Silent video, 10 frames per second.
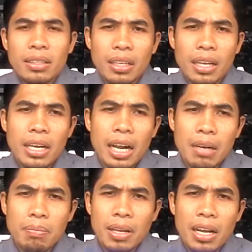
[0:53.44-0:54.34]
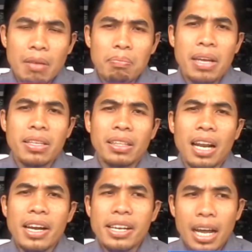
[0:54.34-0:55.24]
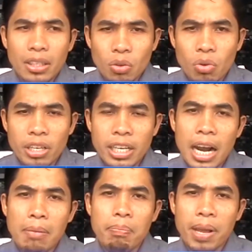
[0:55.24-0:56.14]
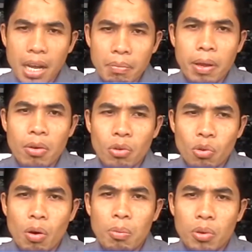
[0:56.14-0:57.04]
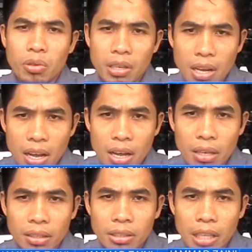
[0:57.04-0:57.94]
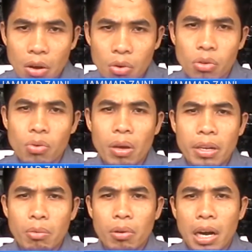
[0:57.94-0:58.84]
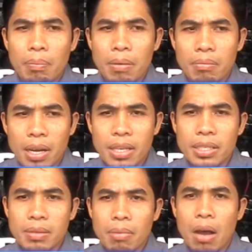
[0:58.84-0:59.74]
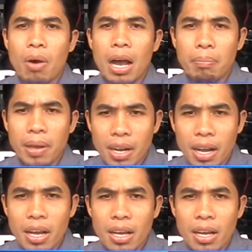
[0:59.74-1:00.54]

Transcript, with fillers: Terkait alat peraga kampanye telah diatur di dalam PKPU 23 tahun 2018 bahwa APK